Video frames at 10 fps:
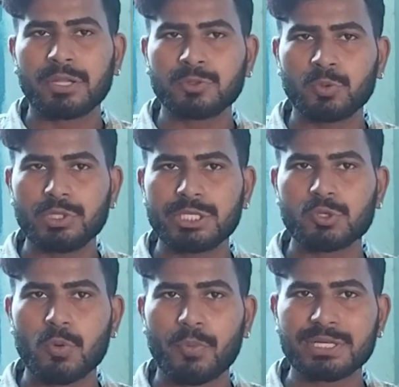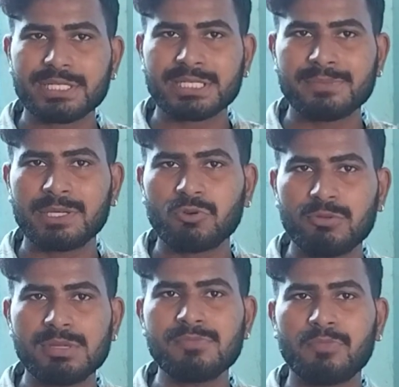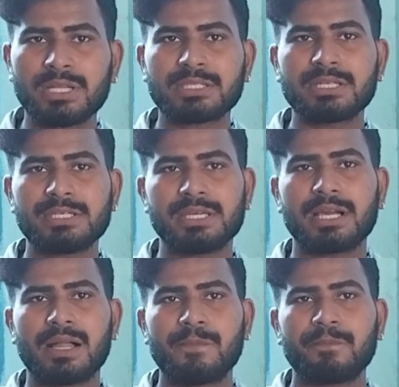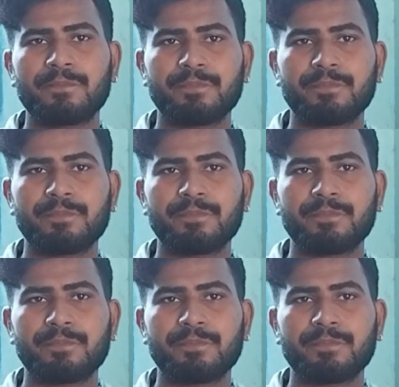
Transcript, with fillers: परंतु इसको परचेस बिल्कुल भी मत कीजिएगा